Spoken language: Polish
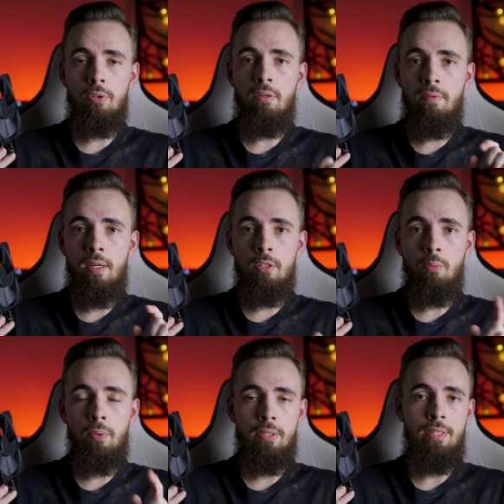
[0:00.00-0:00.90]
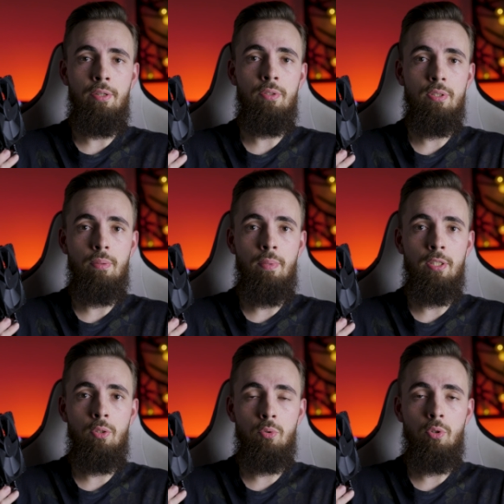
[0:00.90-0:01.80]
to niewiele dopłacając
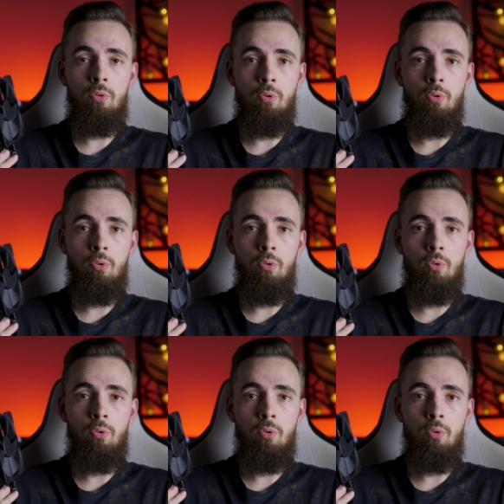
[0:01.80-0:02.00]
macie już od